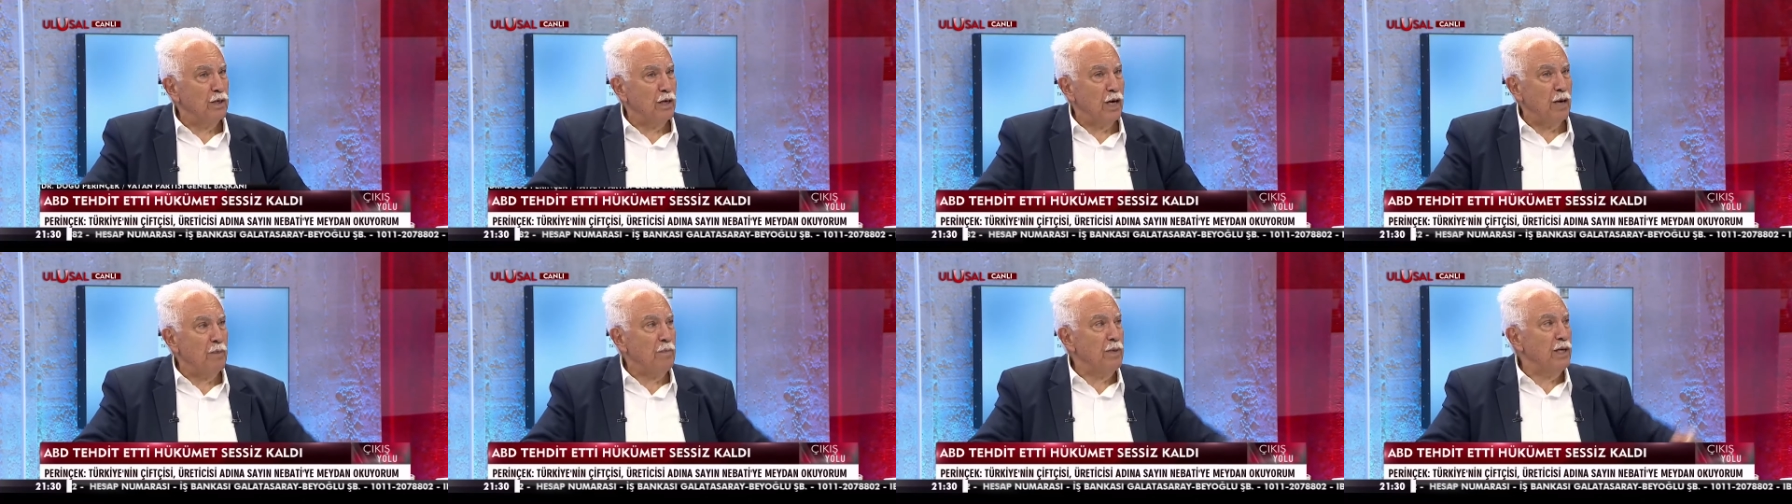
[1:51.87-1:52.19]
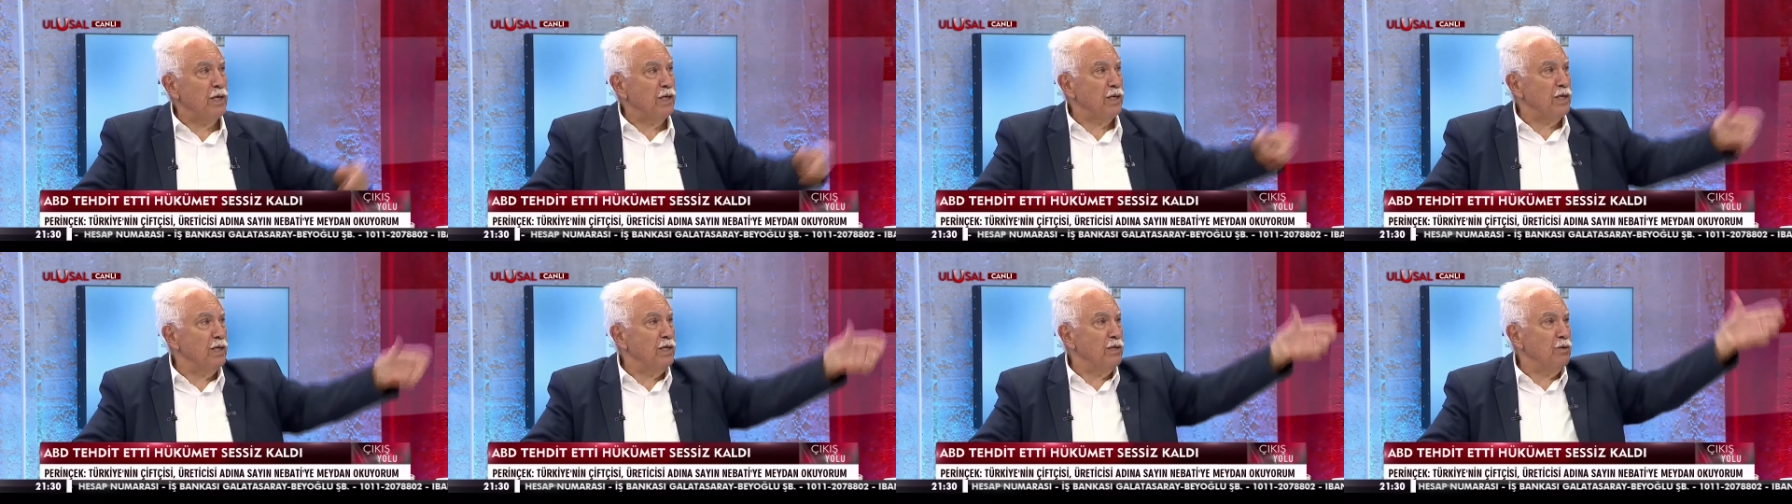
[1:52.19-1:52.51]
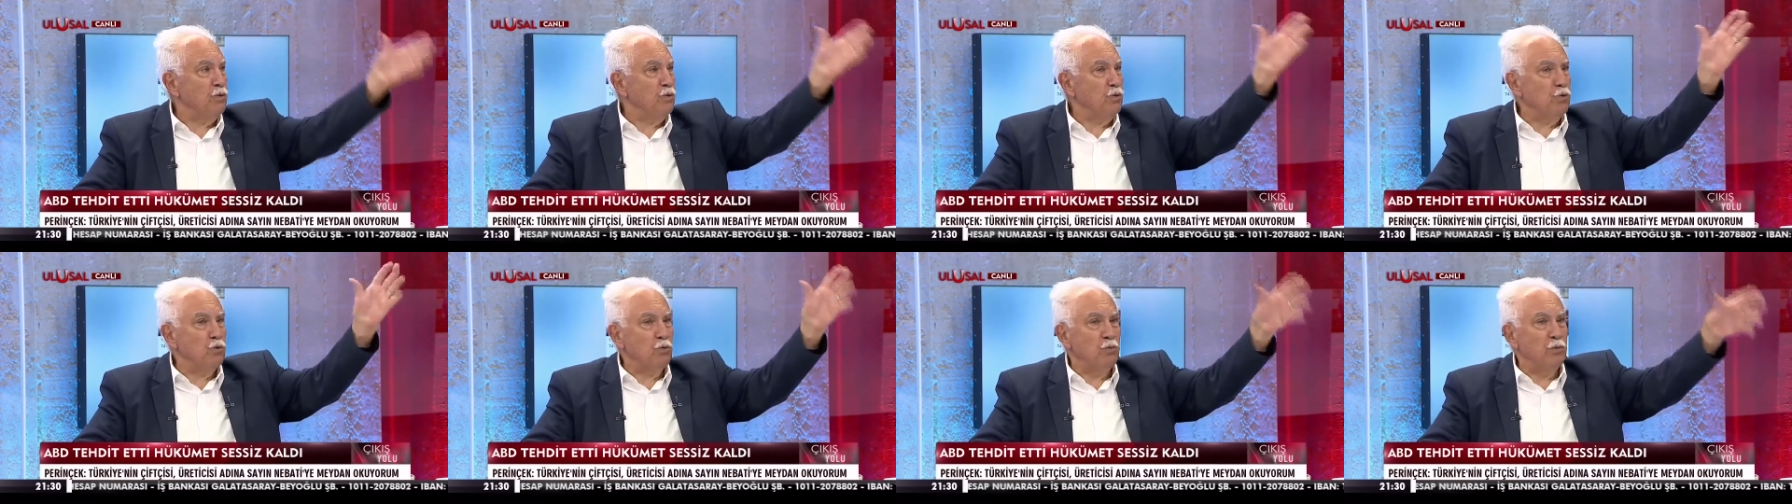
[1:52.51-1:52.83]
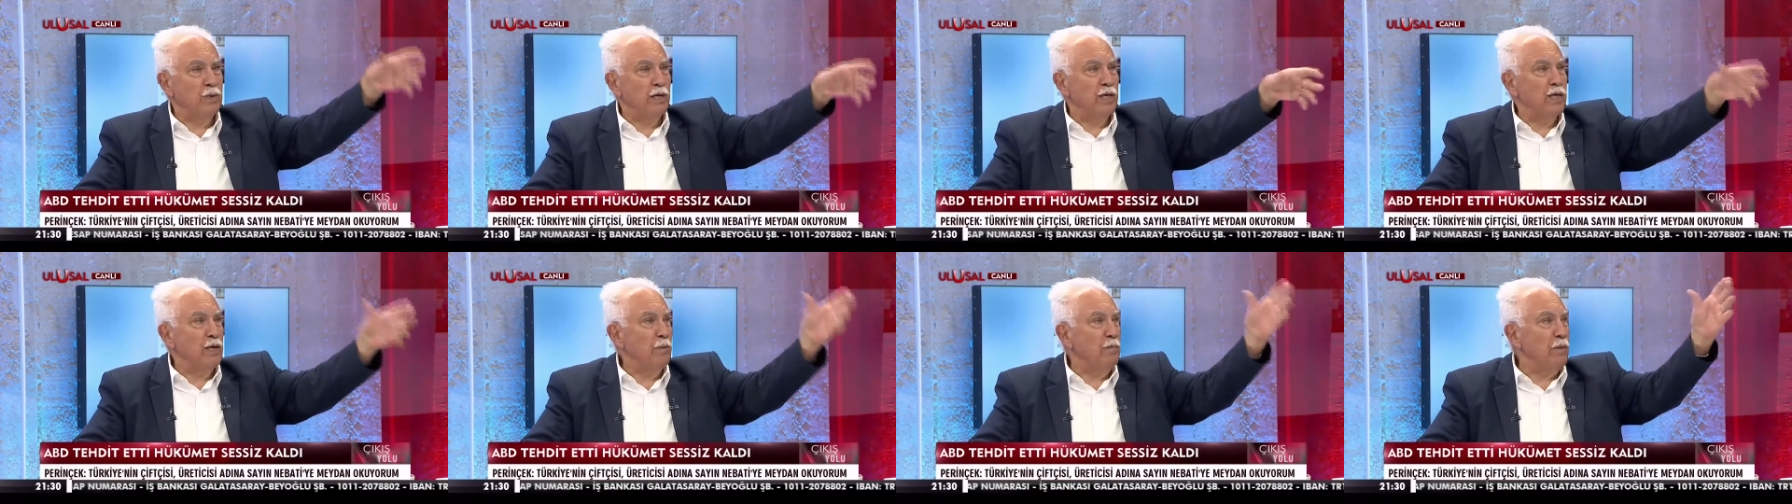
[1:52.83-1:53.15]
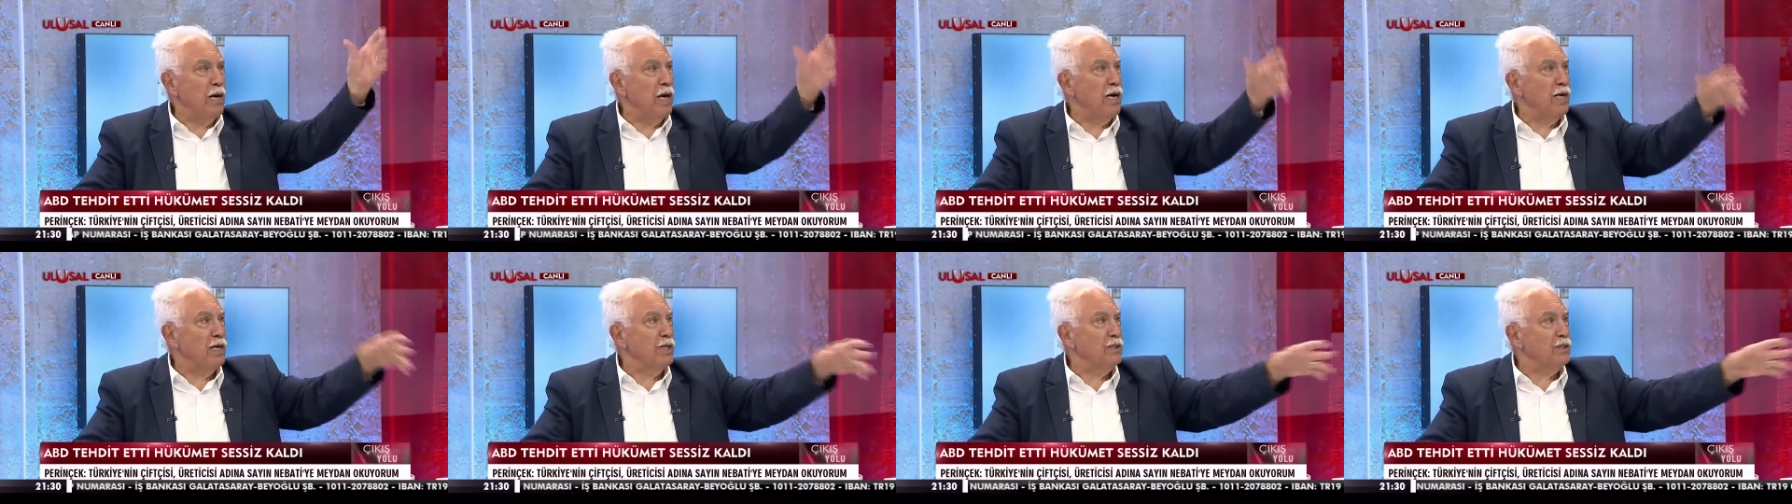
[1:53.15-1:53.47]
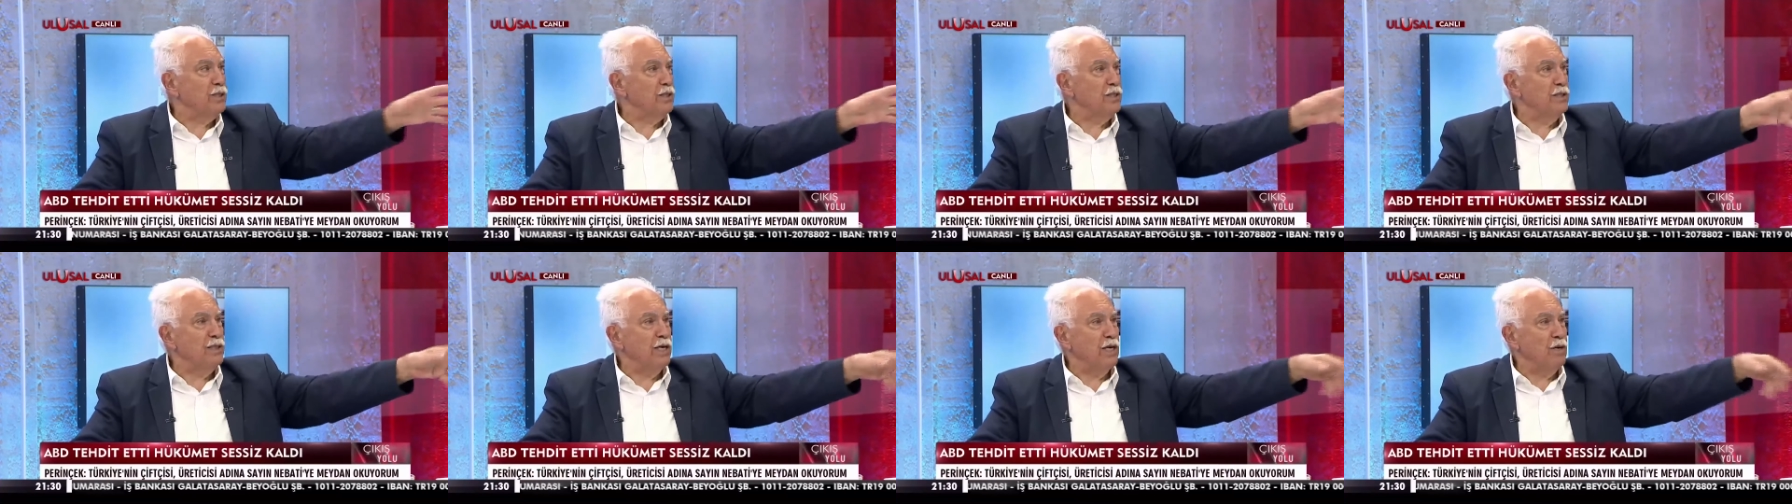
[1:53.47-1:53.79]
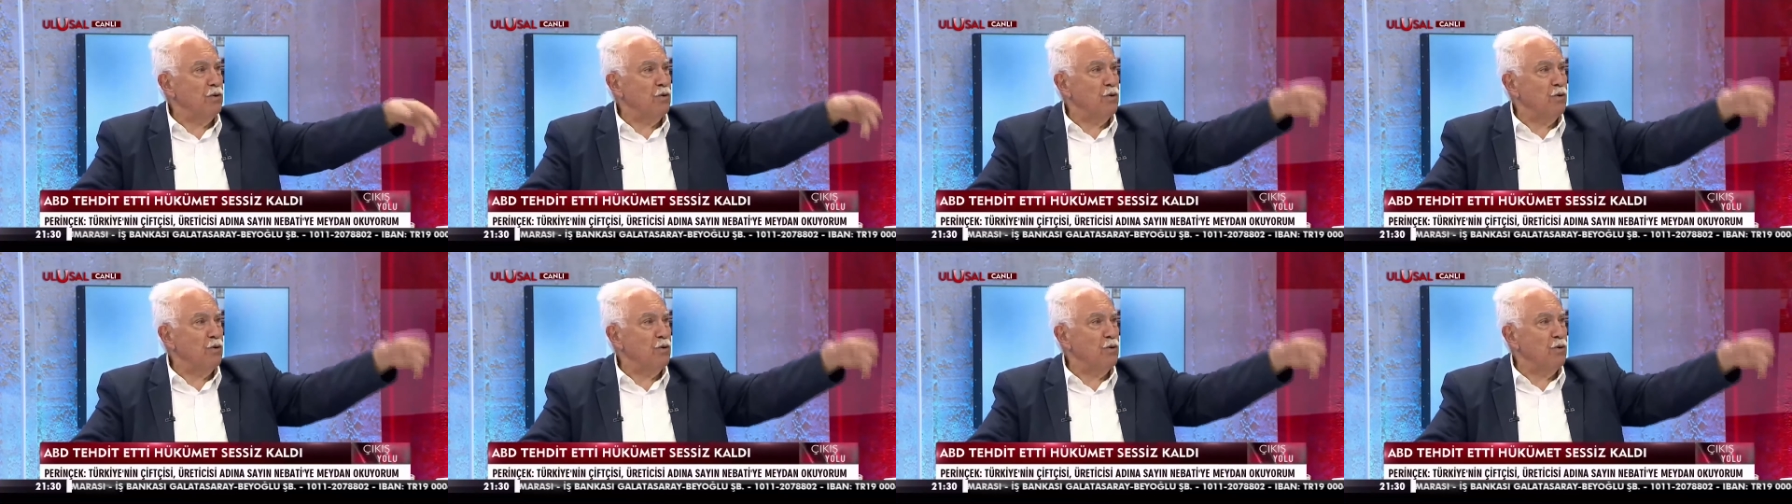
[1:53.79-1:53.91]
Amerika'nın kurumlarına bağlasınlar.